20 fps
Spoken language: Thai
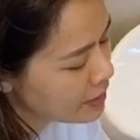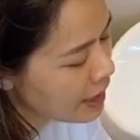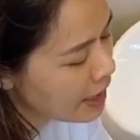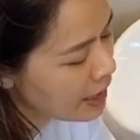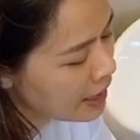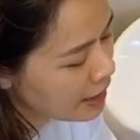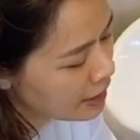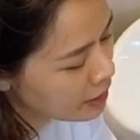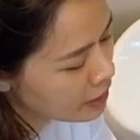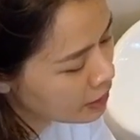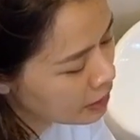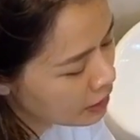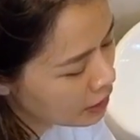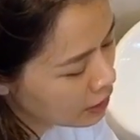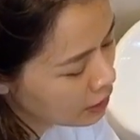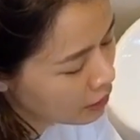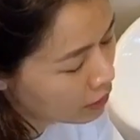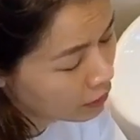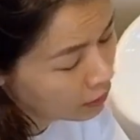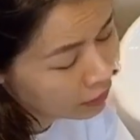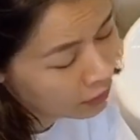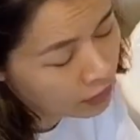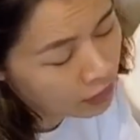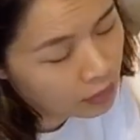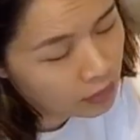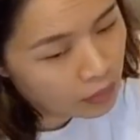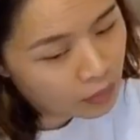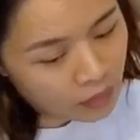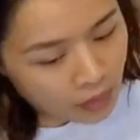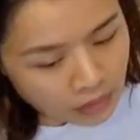ได้
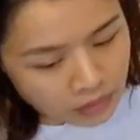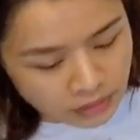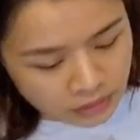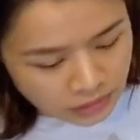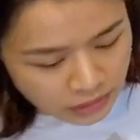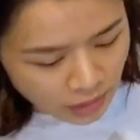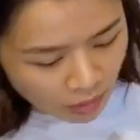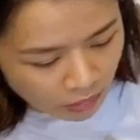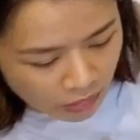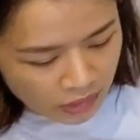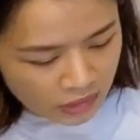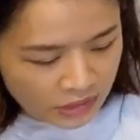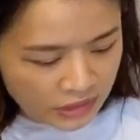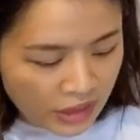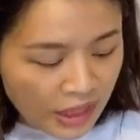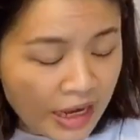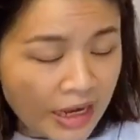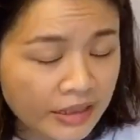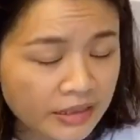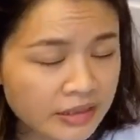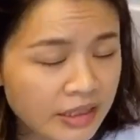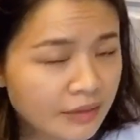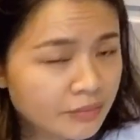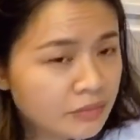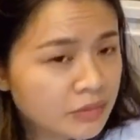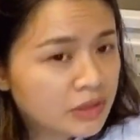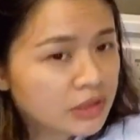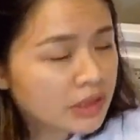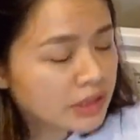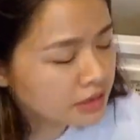ก็คือสองเดือนครั้ง
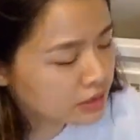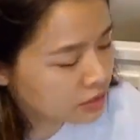ทำเดือน